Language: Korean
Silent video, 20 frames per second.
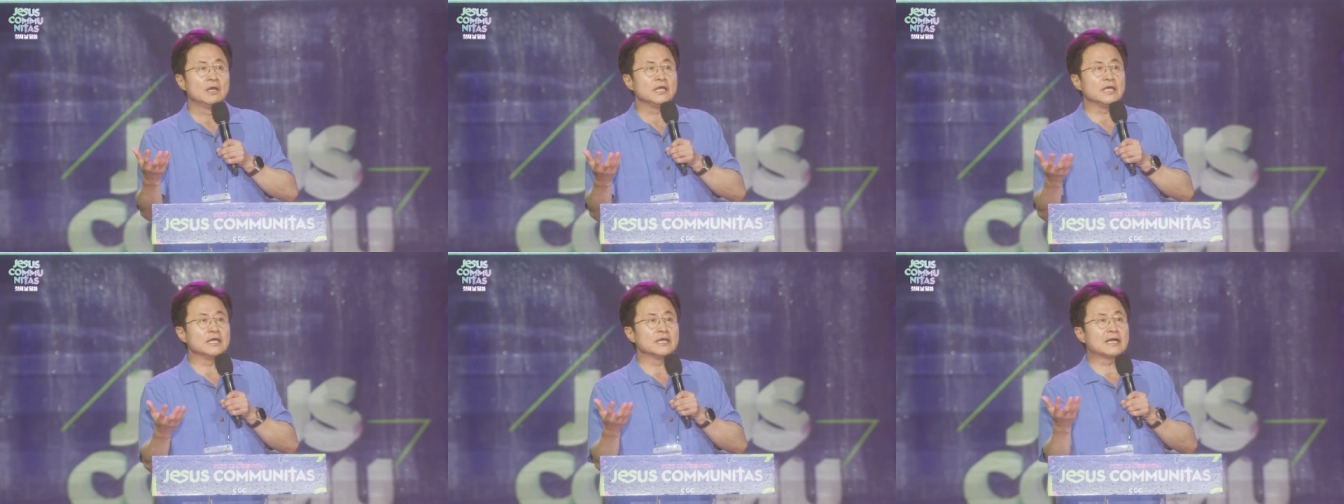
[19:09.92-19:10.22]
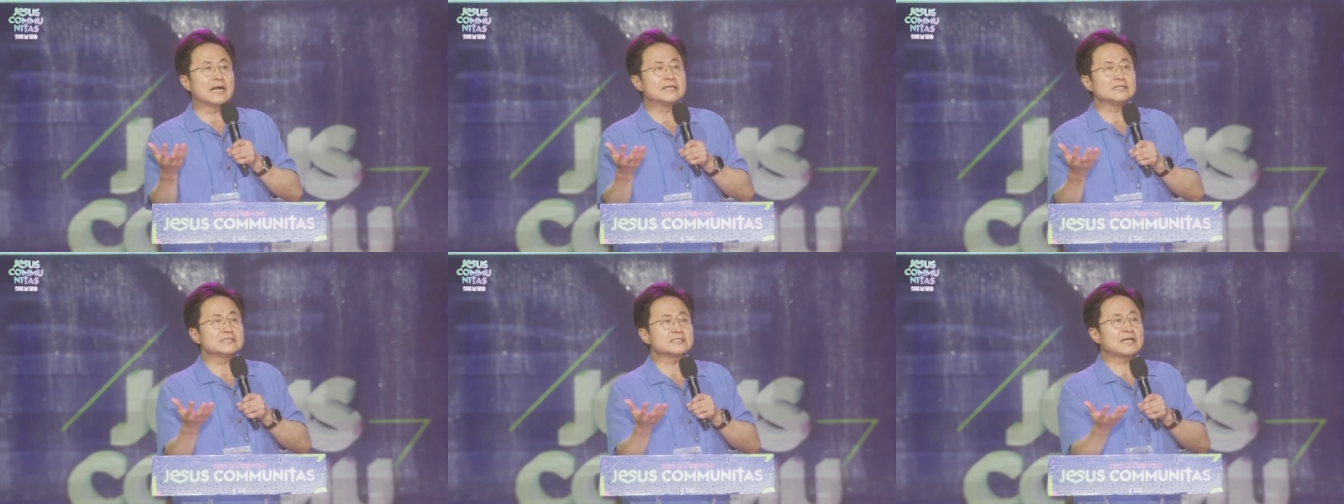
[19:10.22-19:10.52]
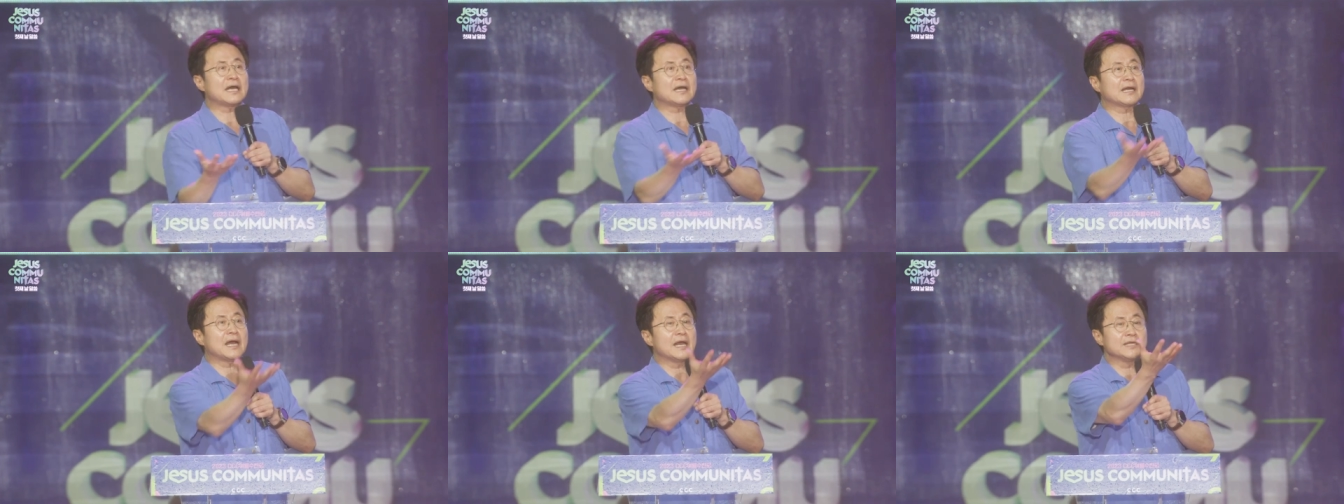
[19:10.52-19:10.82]
인간이
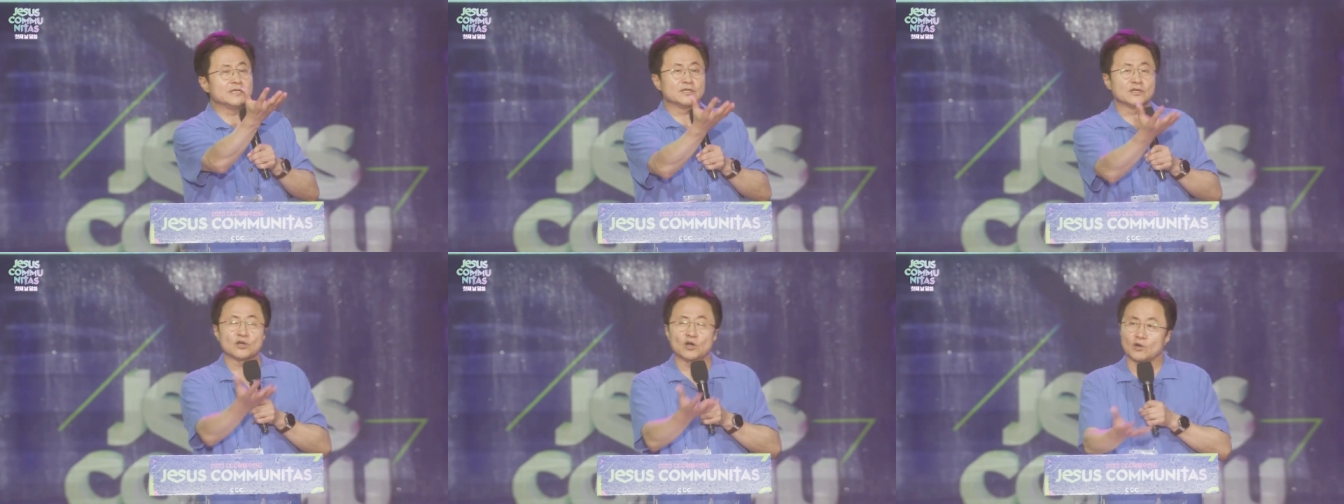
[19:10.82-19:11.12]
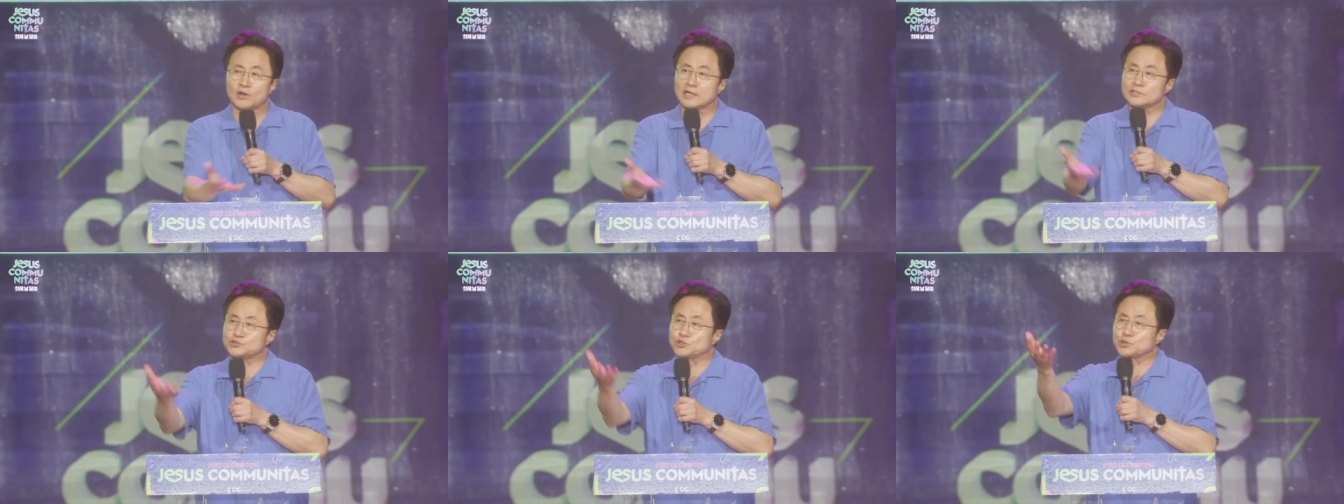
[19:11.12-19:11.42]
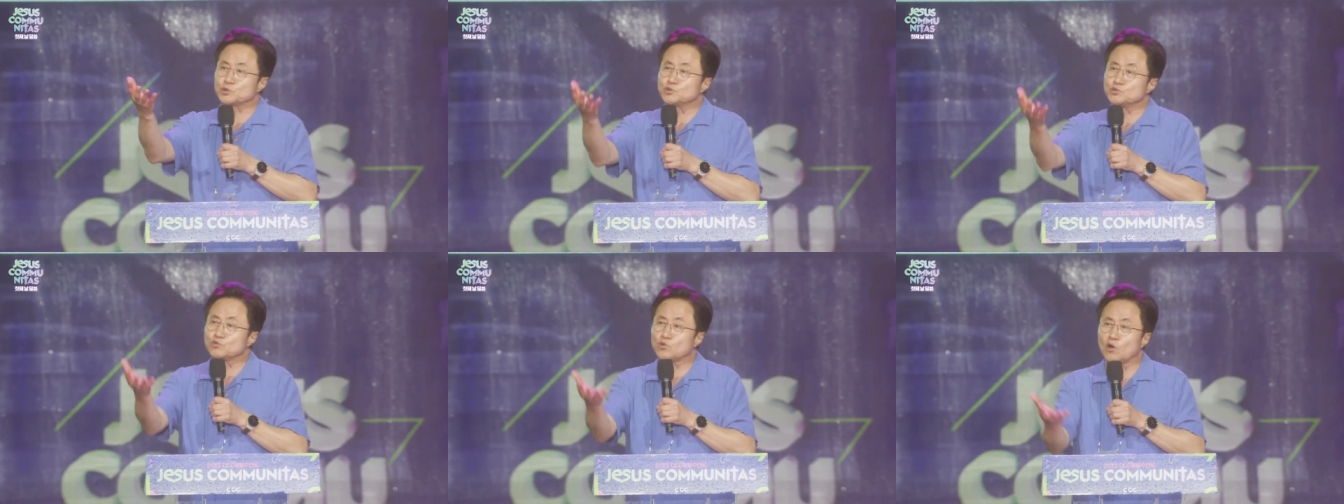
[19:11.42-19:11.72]
살아있는 것과
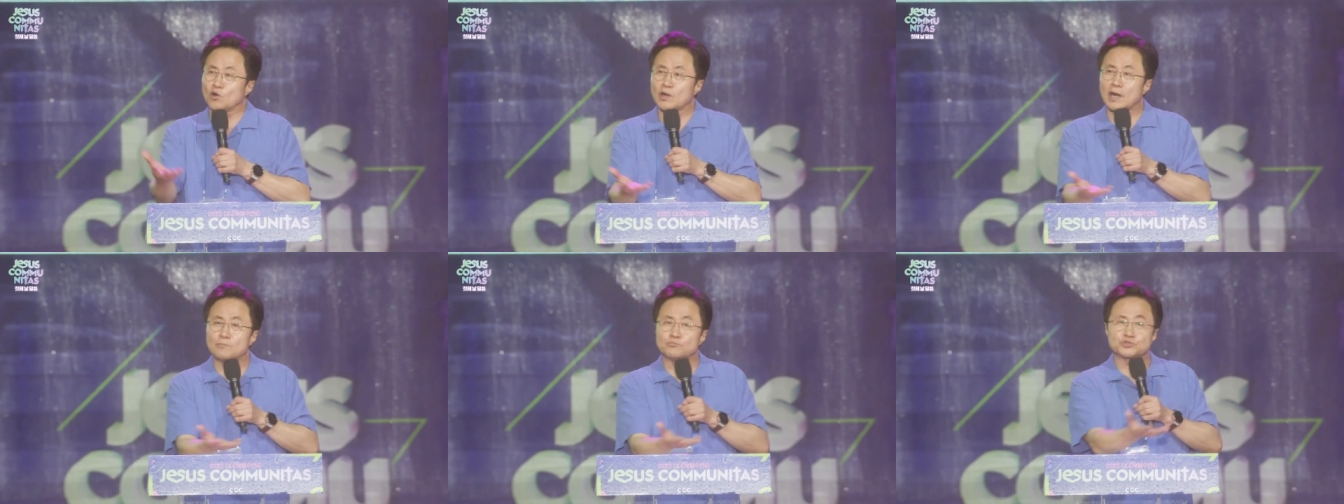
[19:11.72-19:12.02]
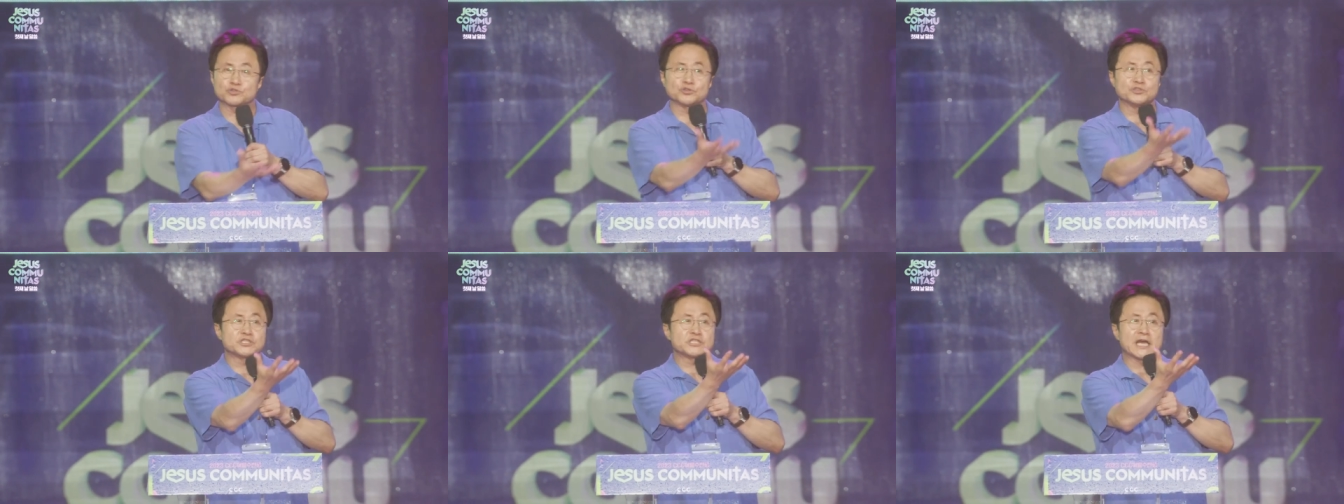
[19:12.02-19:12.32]
죽은 것과 무슨